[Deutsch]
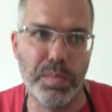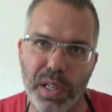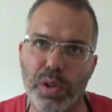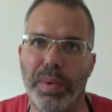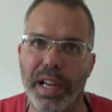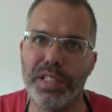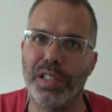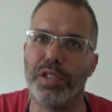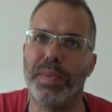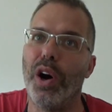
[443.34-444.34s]
das Mikroplastik,
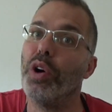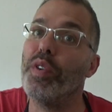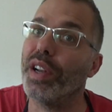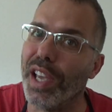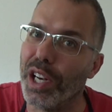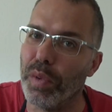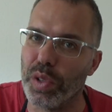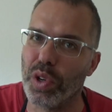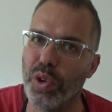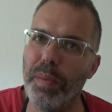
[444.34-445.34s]
das wir auch immer gerne über
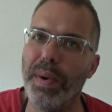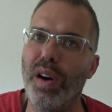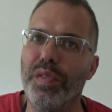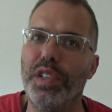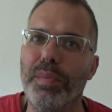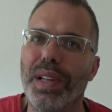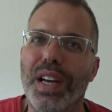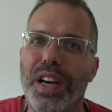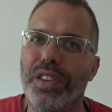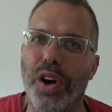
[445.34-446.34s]
unseren Körper aufnehmen,
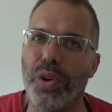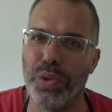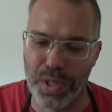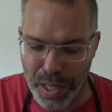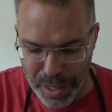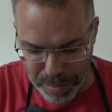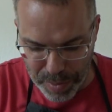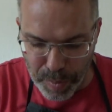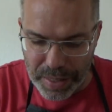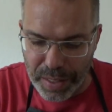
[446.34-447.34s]
dank unserer
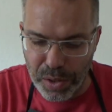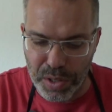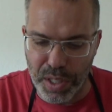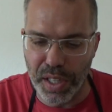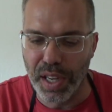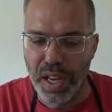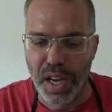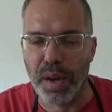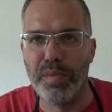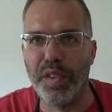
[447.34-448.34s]
Lebensmittelindustrie
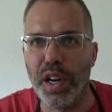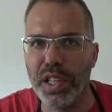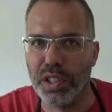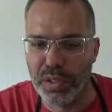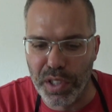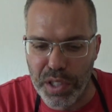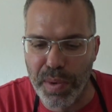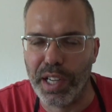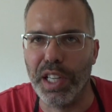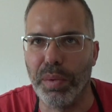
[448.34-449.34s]
empfehle ich und ihr wisst
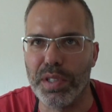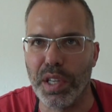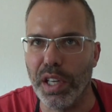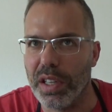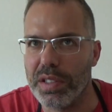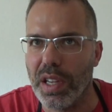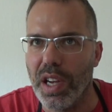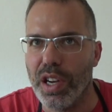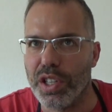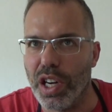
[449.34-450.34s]
wirklich, was drin ist,
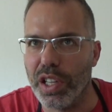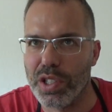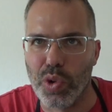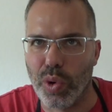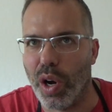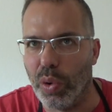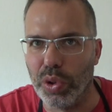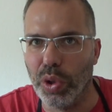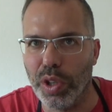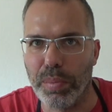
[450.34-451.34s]
Gelierzucker und
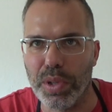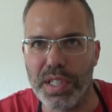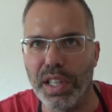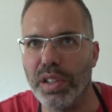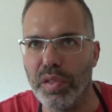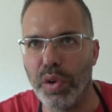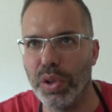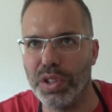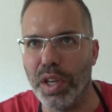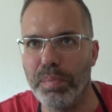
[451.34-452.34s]
100%
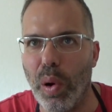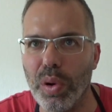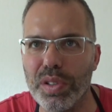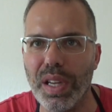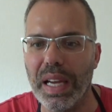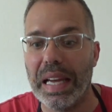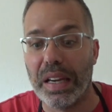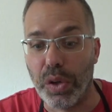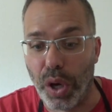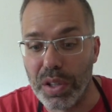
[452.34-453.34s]
Früchte, Punkt.
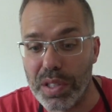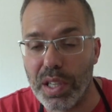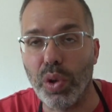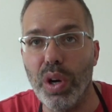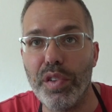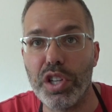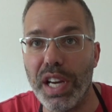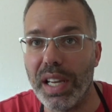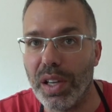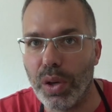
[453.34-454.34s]
Könnt ihr toll
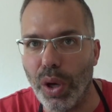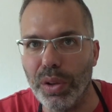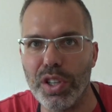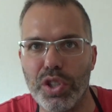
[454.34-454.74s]
verschenken, könnt ihr